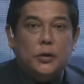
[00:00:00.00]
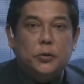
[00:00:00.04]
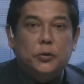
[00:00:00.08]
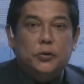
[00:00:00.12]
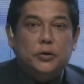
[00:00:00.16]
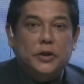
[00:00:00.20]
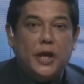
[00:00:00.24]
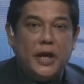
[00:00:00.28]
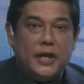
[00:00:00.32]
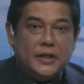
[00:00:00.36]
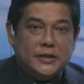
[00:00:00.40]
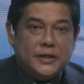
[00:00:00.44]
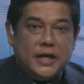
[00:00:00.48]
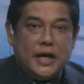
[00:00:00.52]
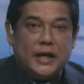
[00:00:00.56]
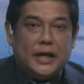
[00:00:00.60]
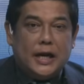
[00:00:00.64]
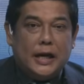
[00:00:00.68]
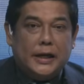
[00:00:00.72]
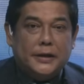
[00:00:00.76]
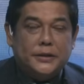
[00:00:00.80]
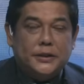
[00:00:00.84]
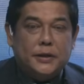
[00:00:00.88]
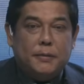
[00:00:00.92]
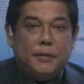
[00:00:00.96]
Gunting Saga,
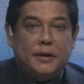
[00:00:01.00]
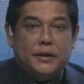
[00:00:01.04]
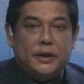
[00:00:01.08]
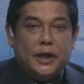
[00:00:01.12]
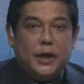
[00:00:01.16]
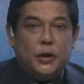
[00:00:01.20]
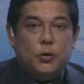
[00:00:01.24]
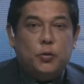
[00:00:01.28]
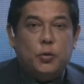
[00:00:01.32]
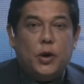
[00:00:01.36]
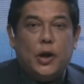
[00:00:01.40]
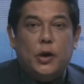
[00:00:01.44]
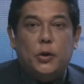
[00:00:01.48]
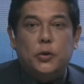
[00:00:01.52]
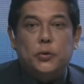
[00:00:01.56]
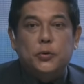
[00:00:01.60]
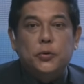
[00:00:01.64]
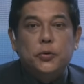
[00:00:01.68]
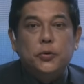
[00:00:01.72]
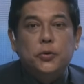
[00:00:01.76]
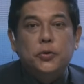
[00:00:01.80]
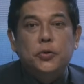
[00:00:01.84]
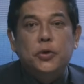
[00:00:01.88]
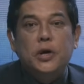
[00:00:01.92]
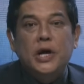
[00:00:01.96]
Kecamatan Kuala
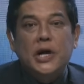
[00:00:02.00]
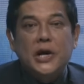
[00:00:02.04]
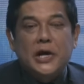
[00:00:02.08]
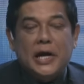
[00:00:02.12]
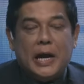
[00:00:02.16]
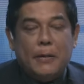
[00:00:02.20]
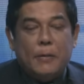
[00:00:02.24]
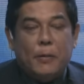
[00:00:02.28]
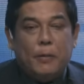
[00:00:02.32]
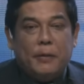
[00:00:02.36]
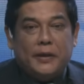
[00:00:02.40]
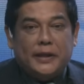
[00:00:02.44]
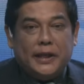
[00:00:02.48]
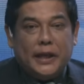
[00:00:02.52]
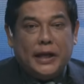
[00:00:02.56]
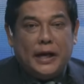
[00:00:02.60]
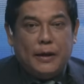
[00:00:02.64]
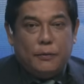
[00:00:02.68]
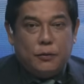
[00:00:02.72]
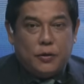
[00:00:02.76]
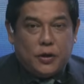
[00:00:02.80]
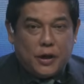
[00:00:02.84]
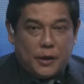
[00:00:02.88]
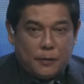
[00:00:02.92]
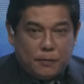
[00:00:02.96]
Hulu, Kabupaten
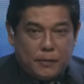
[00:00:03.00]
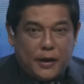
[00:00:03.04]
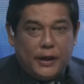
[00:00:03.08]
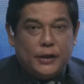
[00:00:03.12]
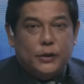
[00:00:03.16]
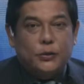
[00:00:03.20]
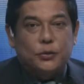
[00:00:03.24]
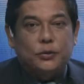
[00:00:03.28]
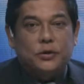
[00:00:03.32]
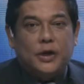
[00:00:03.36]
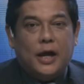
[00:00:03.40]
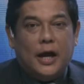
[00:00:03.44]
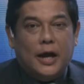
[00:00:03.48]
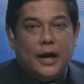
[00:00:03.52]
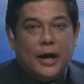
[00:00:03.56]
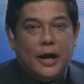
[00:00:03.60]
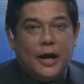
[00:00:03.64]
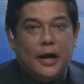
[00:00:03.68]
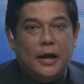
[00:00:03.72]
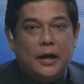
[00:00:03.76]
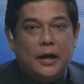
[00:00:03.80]
Labuhan Batu Utara.